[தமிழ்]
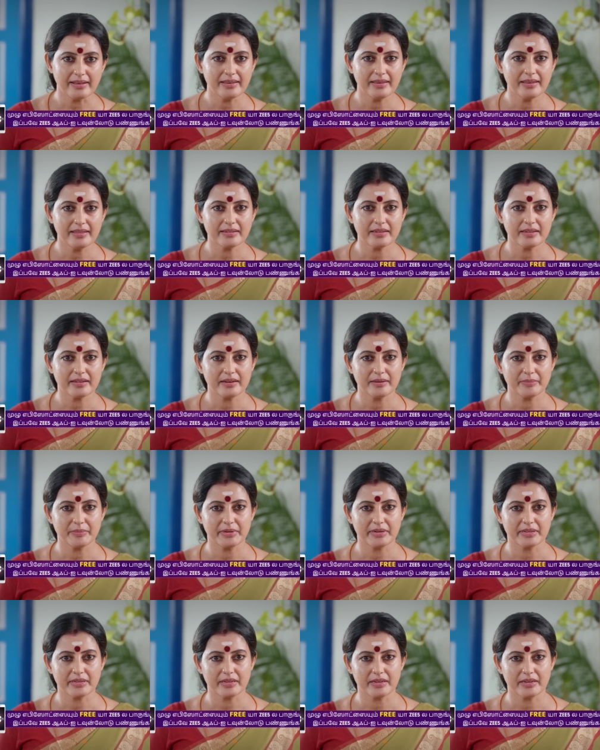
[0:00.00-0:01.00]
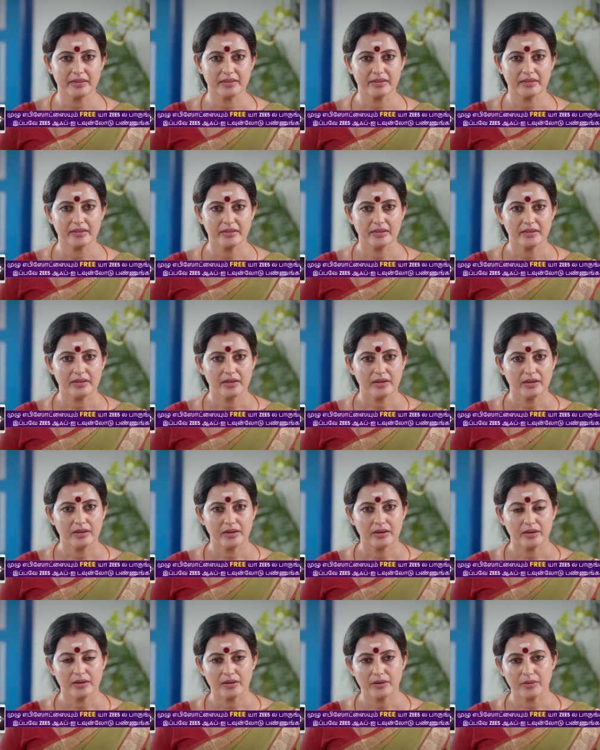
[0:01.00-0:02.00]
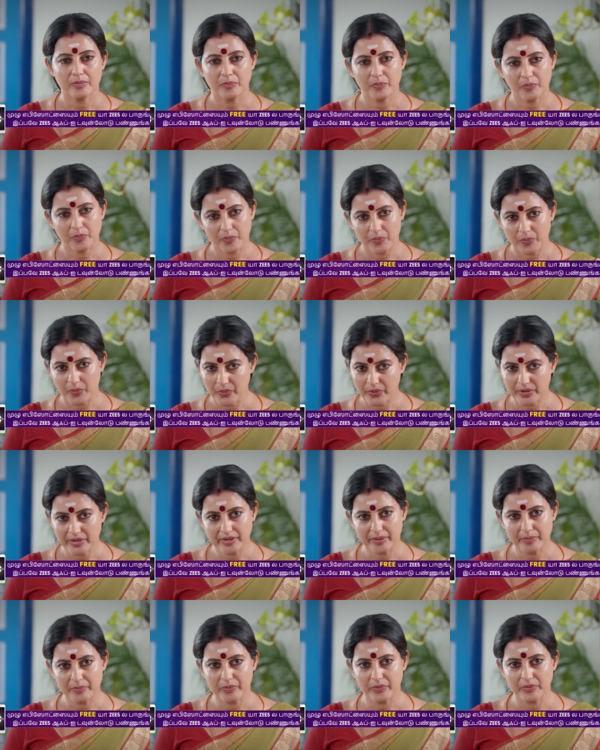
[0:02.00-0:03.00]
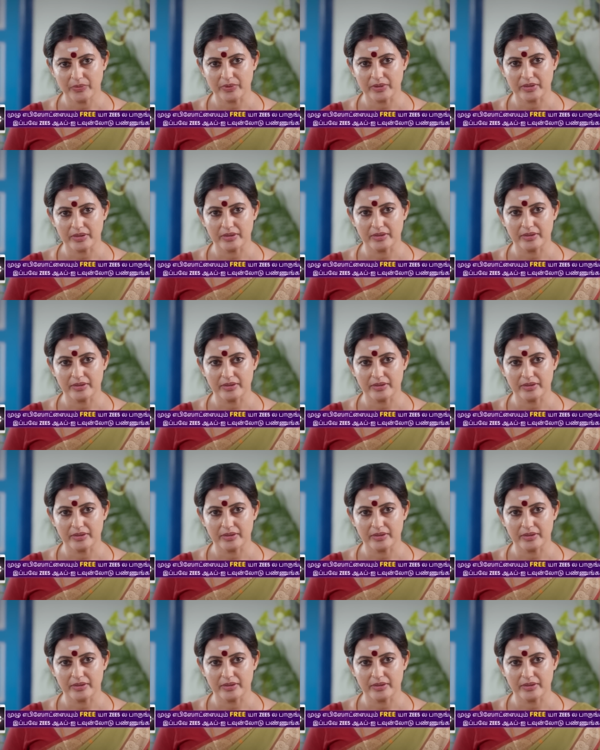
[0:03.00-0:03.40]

காலையில எங்க கிளம்பிட்டீங்க போயிட்டு எப்ப